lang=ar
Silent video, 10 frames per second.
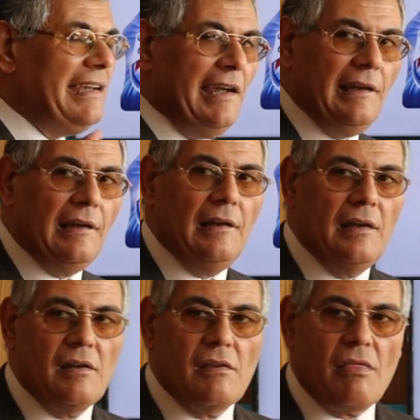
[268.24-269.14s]
كيل
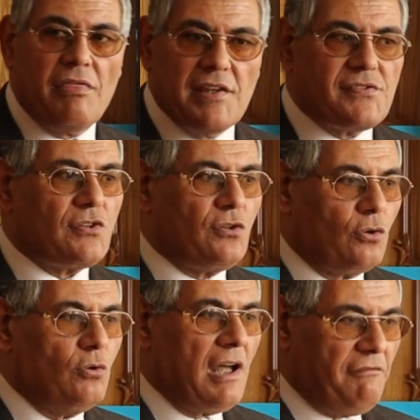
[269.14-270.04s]
ذيس
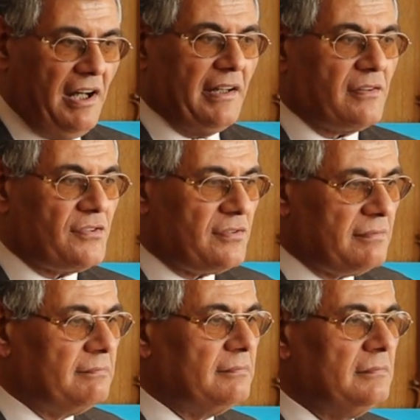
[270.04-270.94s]
كورونا
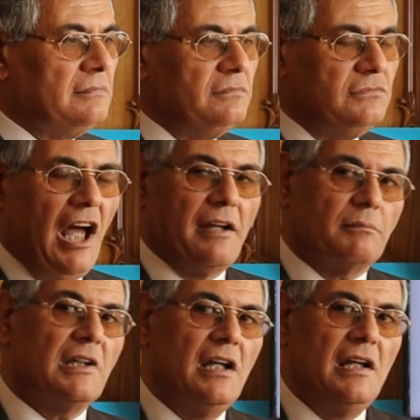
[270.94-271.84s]
فيروس طيب
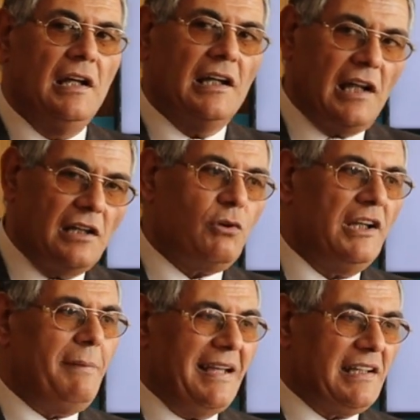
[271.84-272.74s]
الخطوه
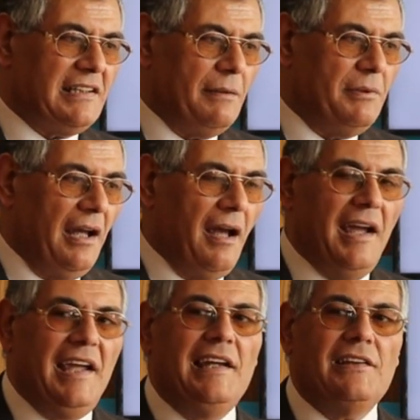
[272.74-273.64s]
اللي بعد كده بقى
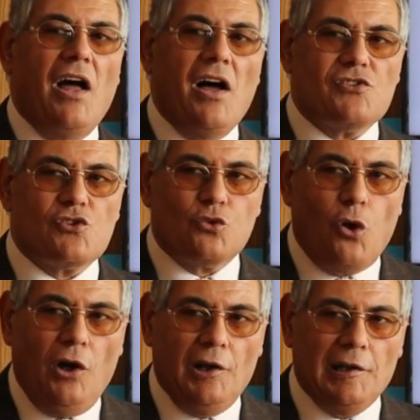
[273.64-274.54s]
ايه
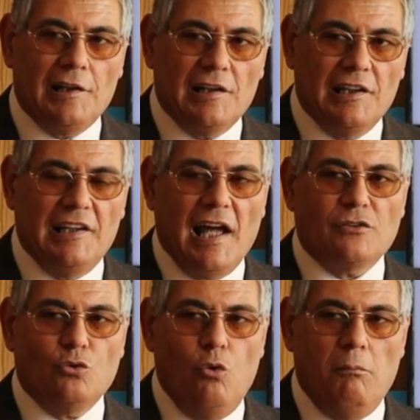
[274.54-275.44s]
الاسطح اللي
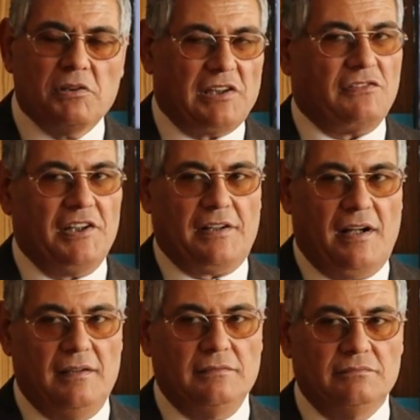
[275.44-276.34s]
هنقوم
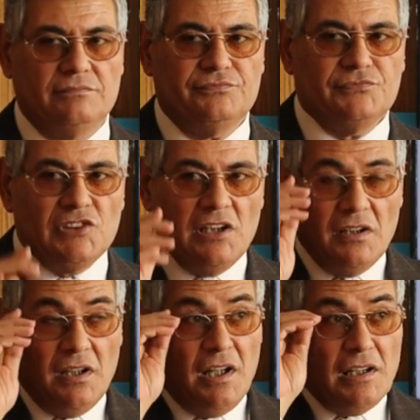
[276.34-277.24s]
بتطهيرها
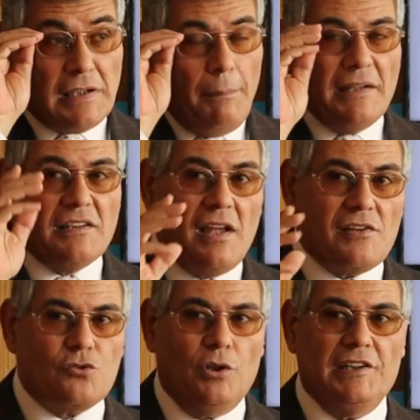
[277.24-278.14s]
طبعا
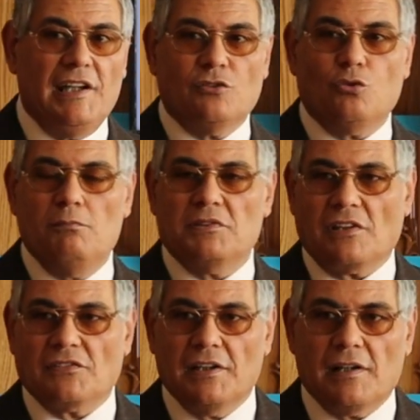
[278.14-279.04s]
الاسطح اللي هنقوم
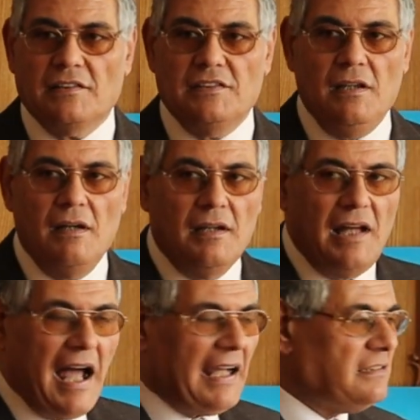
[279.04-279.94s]
بتطهيرها دي
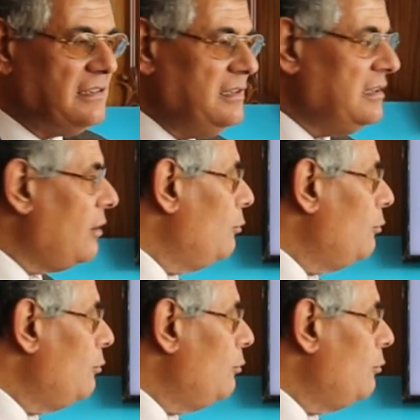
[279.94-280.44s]
حاجات كتيره